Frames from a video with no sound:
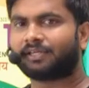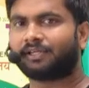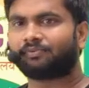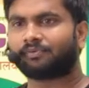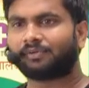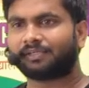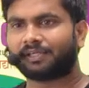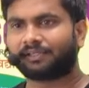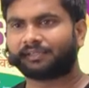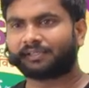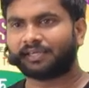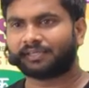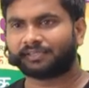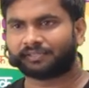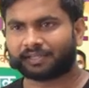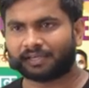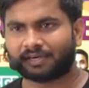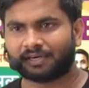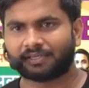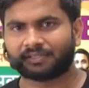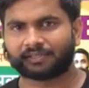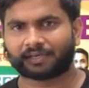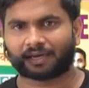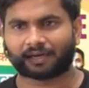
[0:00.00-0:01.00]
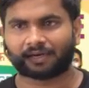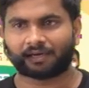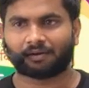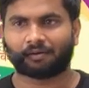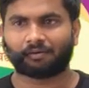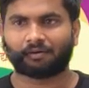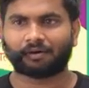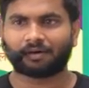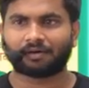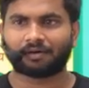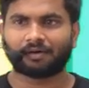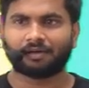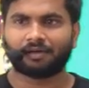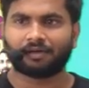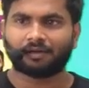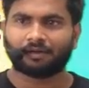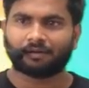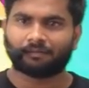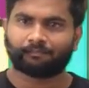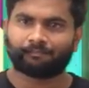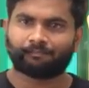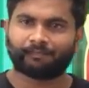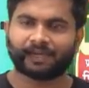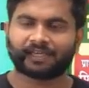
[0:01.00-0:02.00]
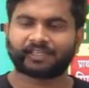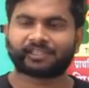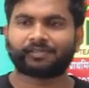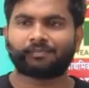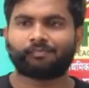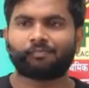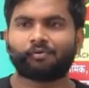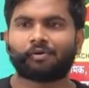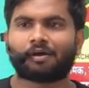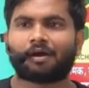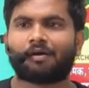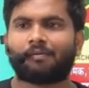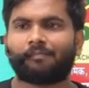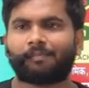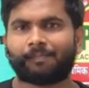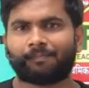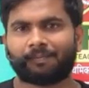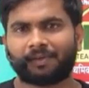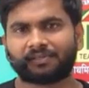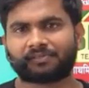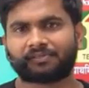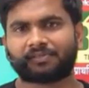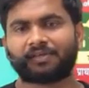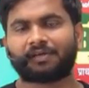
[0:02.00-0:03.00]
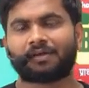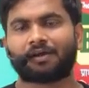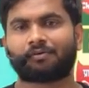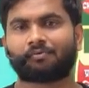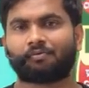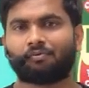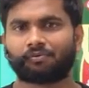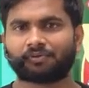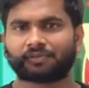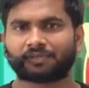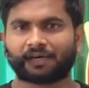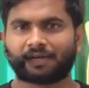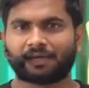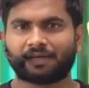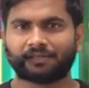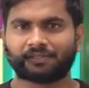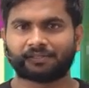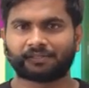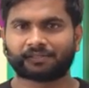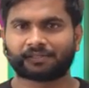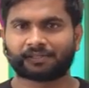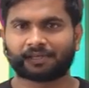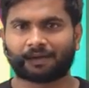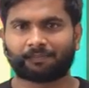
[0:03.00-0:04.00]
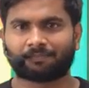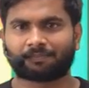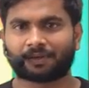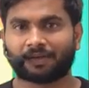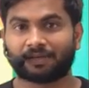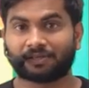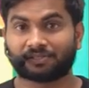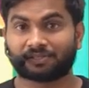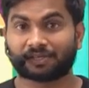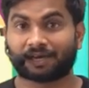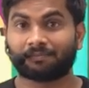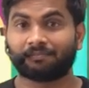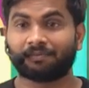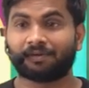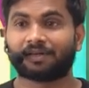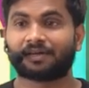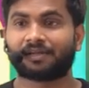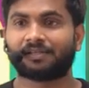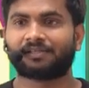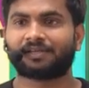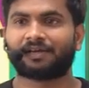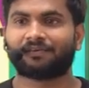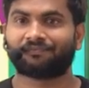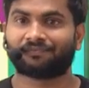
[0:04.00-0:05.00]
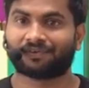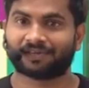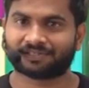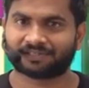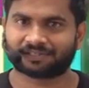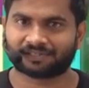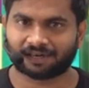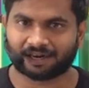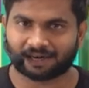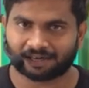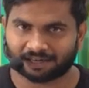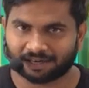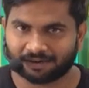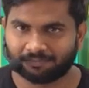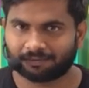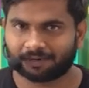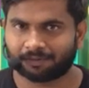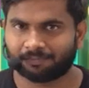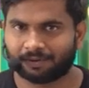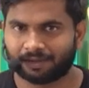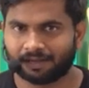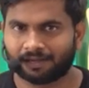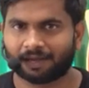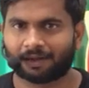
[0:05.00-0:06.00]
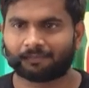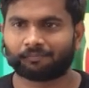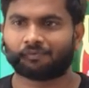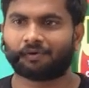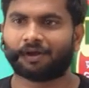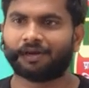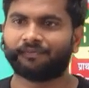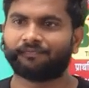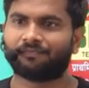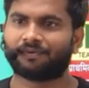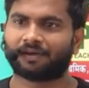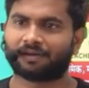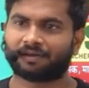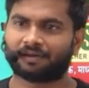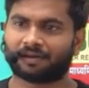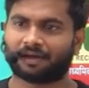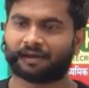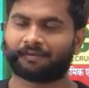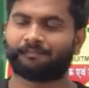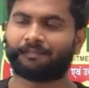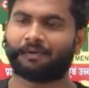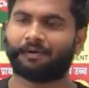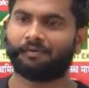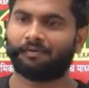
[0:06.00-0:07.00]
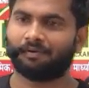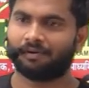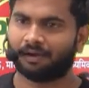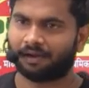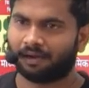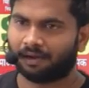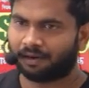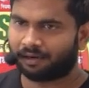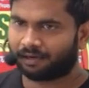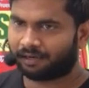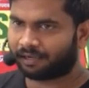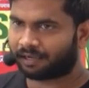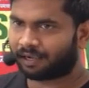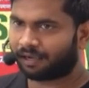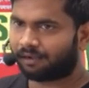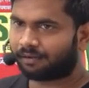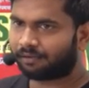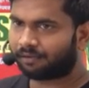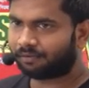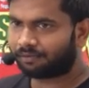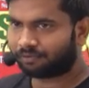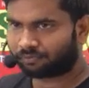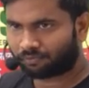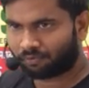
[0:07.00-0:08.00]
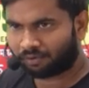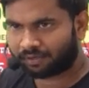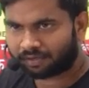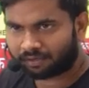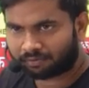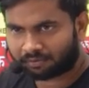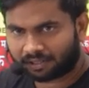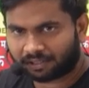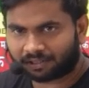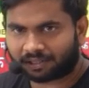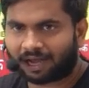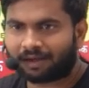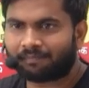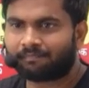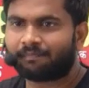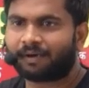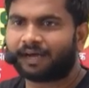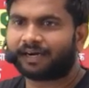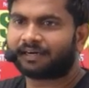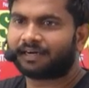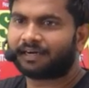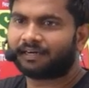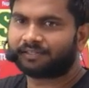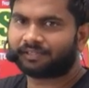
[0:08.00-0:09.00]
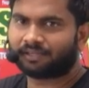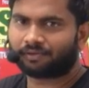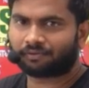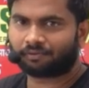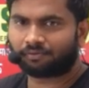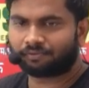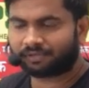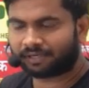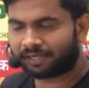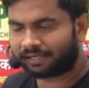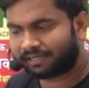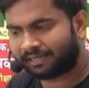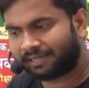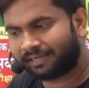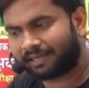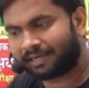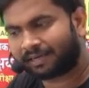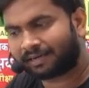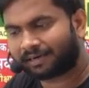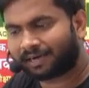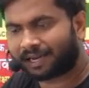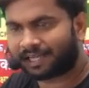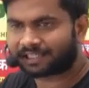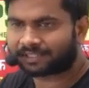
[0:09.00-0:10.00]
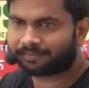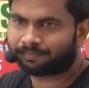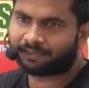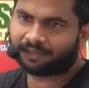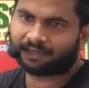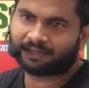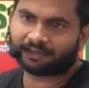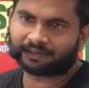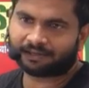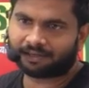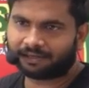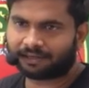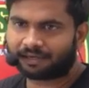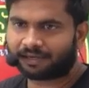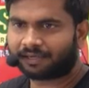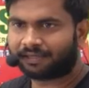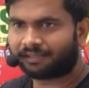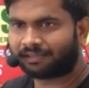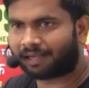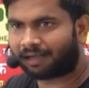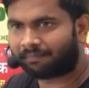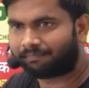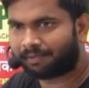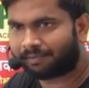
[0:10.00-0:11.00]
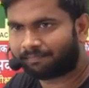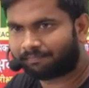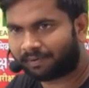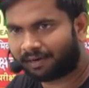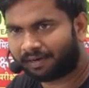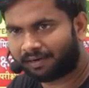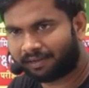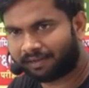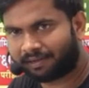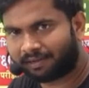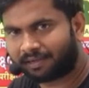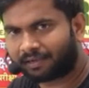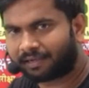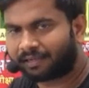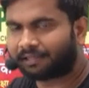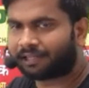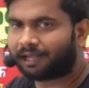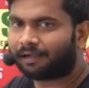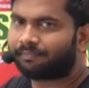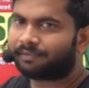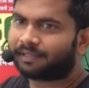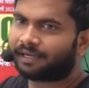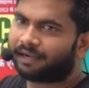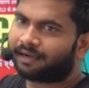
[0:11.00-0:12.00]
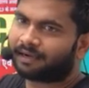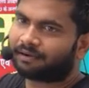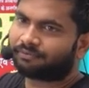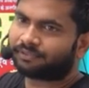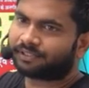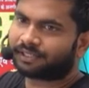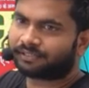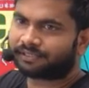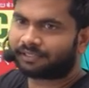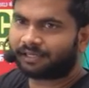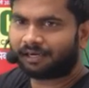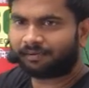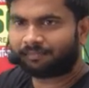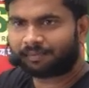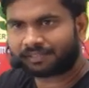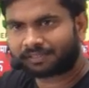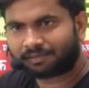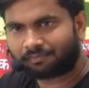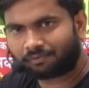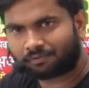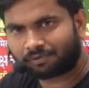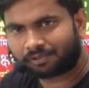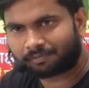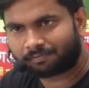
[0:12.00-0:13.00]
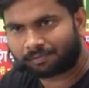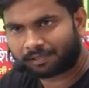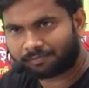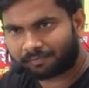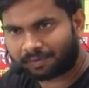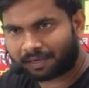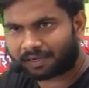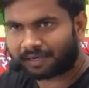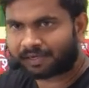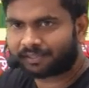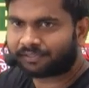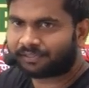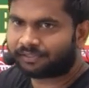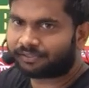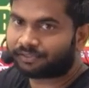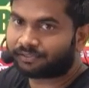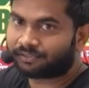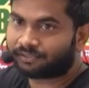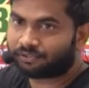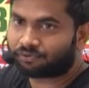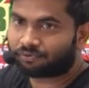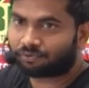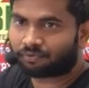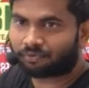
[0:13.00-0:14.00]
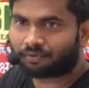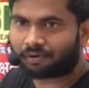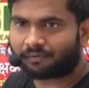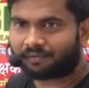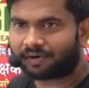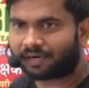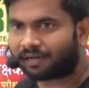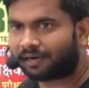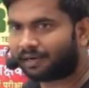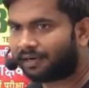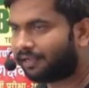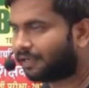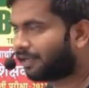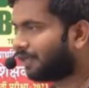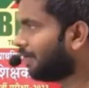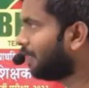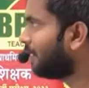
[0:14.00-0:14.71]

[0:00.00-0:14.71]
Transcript: दो देने जा रहे हैं और बेस्ट बुक बीपीएससी का खोज रहे हैं जिससे आपका एग्जाम निकल जाए फर्स्ट अटेम्प्ट में ही आप क्वालिफाई कर पाओ ठीक है कोई किताब मार्केट से खोज खोजना ठीक है क्लास भी देखेंगे किताब भी पढ़ लेंगे किताब रहेगा उससे सिलेबस हमको समझ में आएगा अच्छे से चीज़ों को कवर कर लेंगे